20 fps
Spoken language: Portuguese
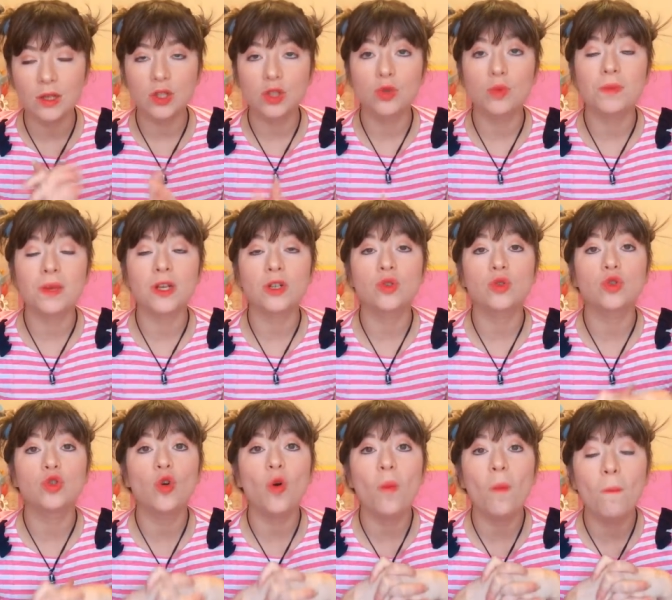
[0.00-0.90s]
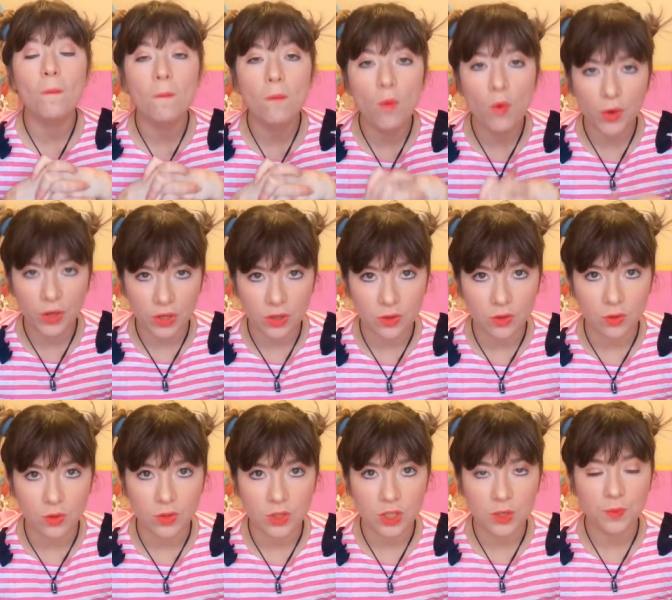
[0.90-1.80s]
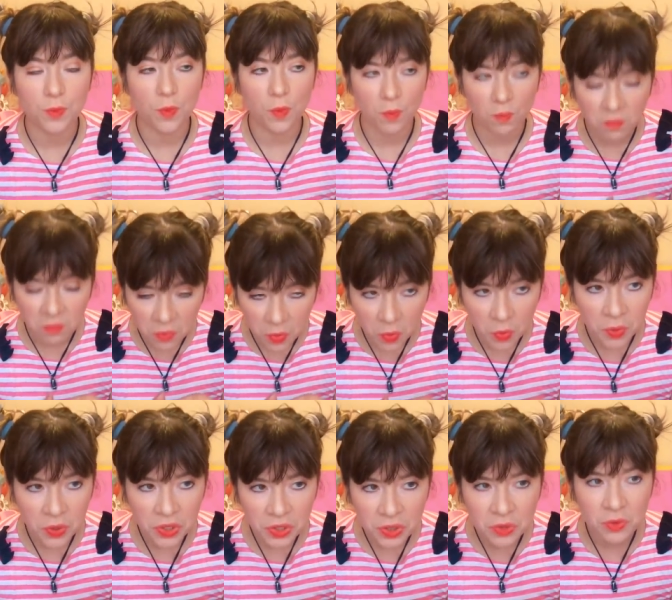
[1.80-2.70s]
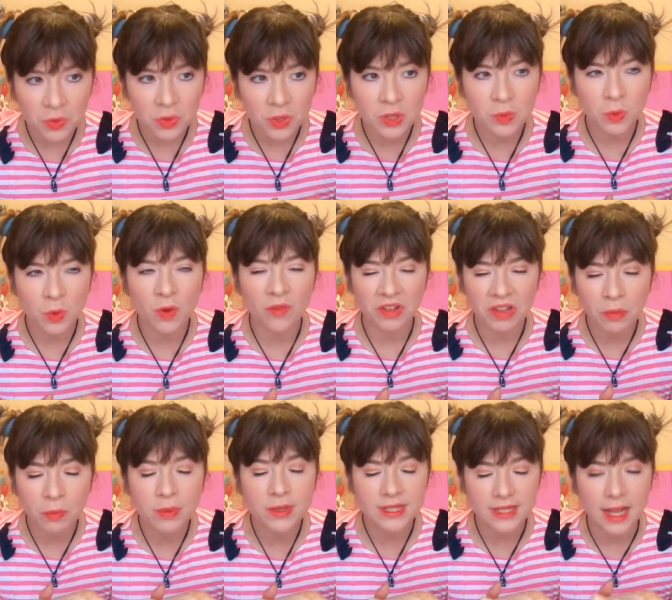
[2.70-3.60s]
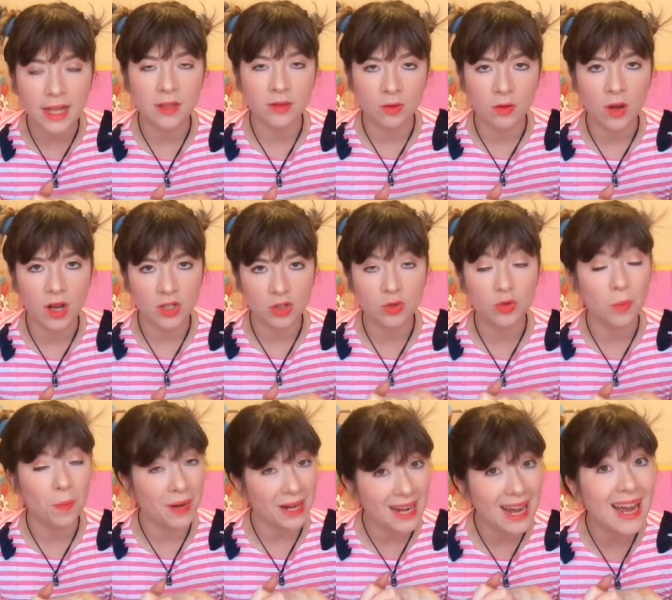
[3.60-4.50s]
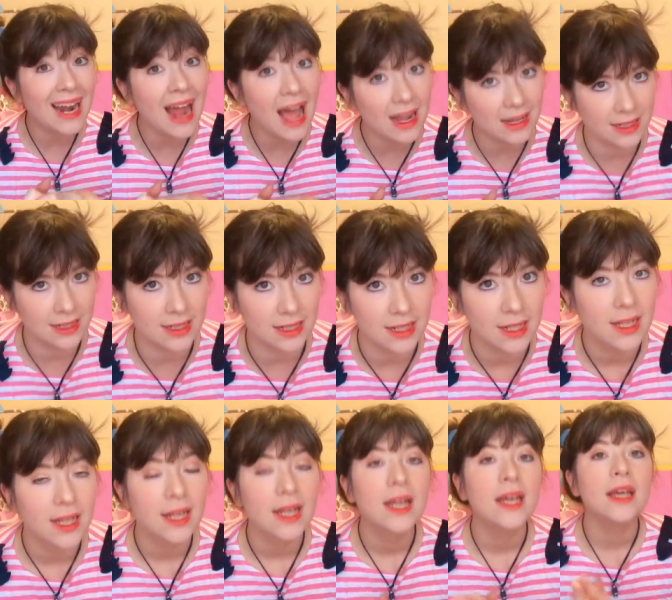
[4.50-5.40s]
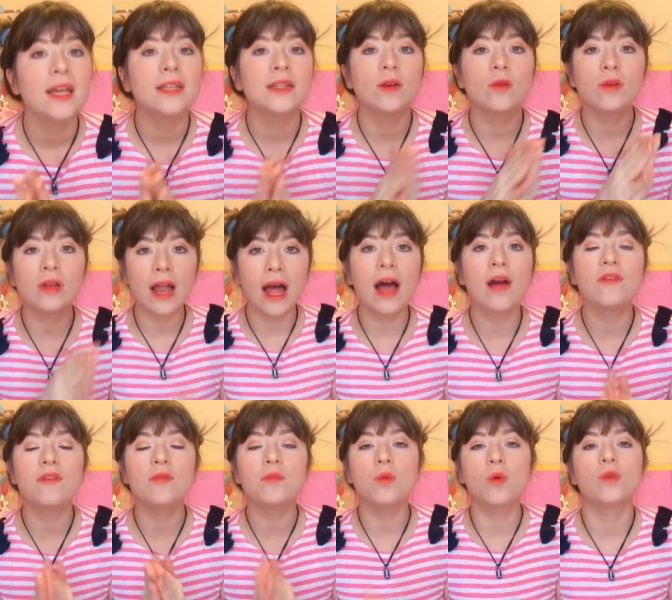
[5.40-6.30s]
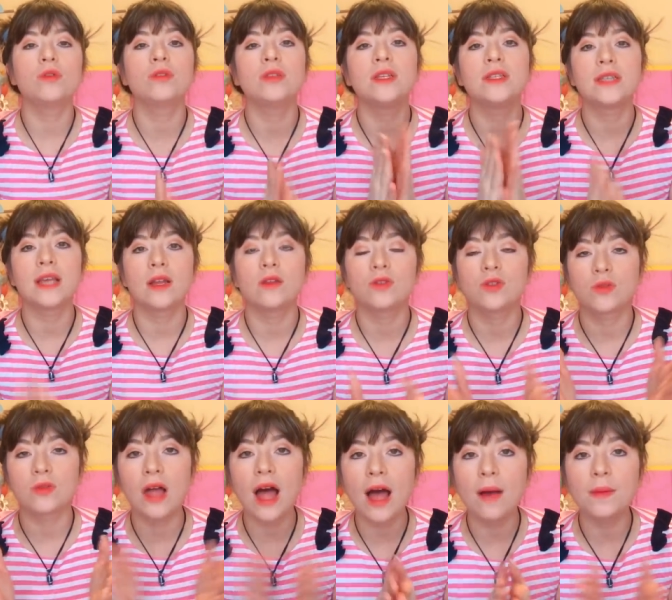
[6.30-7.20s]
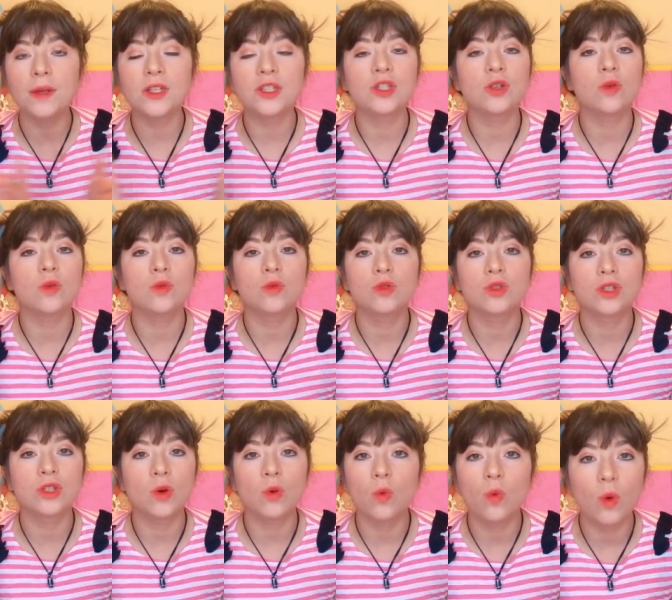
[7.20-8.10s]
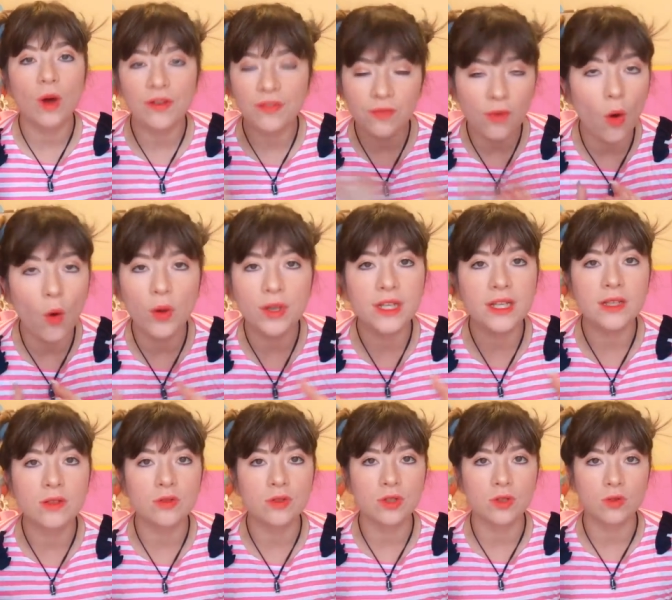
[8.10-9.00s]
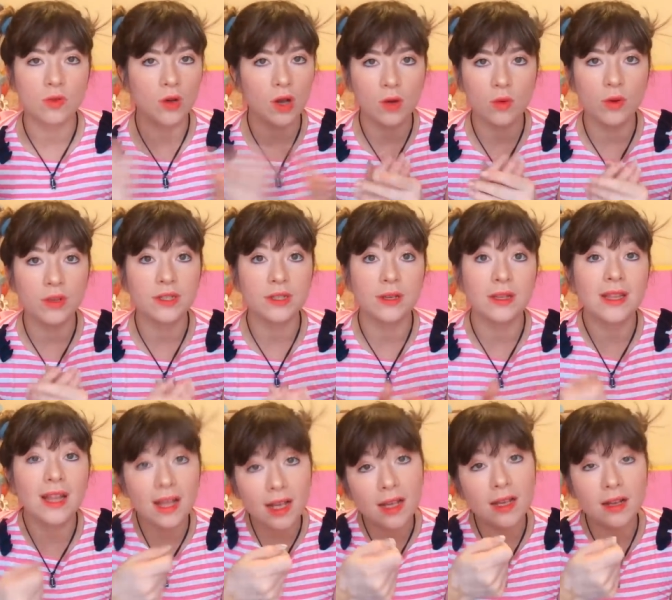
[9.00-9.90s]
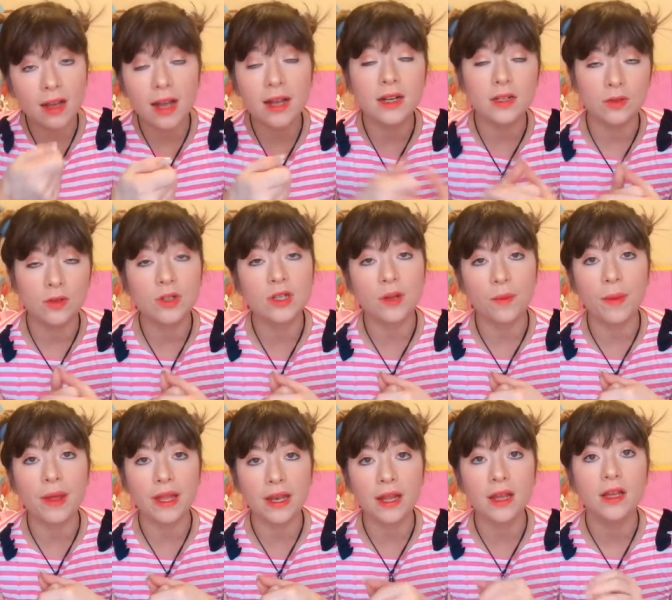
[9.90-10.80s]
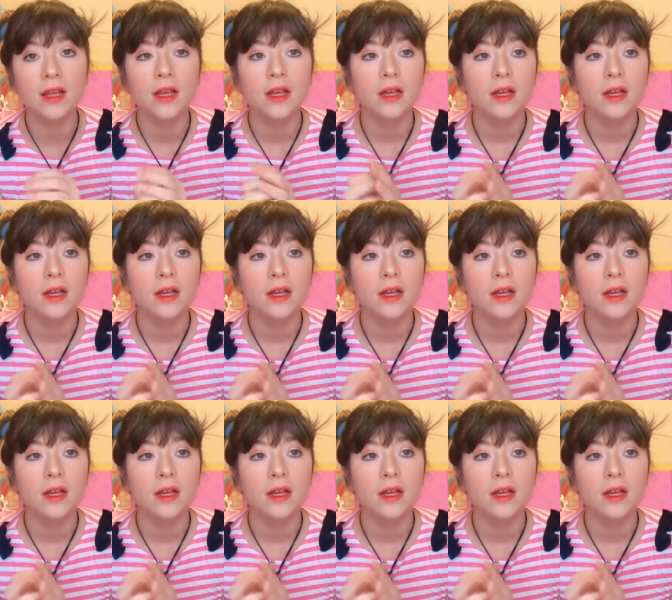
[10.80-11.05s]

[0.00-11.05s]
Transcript: Isso me ajudou muito, tipo, muito, tipo 90%. Ajudou pra caraca. Então, grave muito desenho no seu tablet ou no seu iPhone, no seu qualquer coisa, que tem carregador também, né?